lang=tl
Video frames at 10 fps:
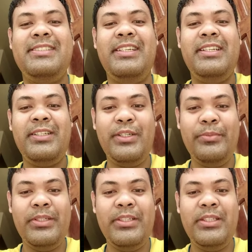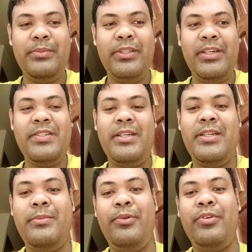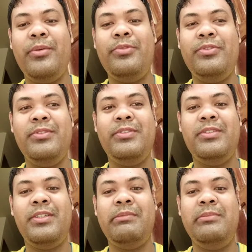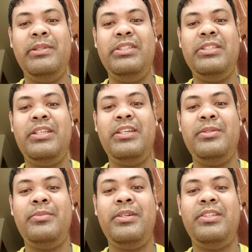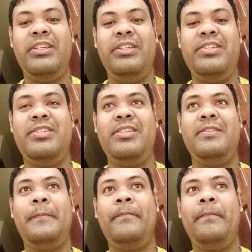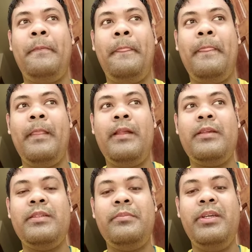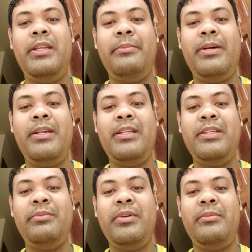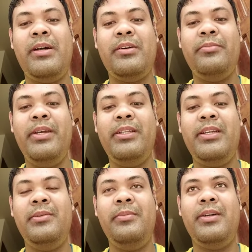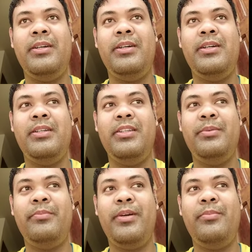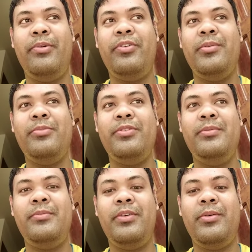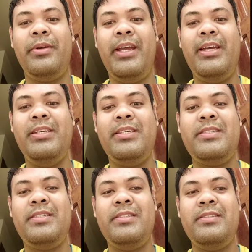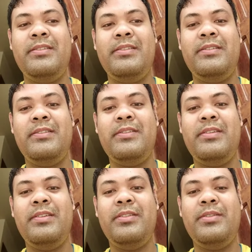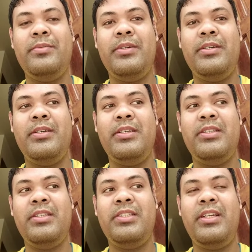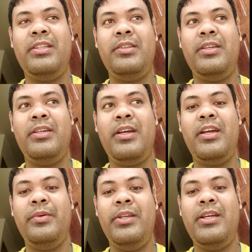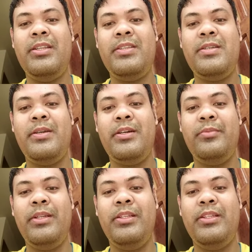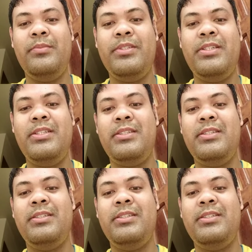Kaya competitive tayo sa Pokemon. Nagbibidyo tayo mga 3 years na. Pinabang natin yung mga bagong meta, mga Pokemon, mga mechanics. So, start na gagawin natin sa competitive scene.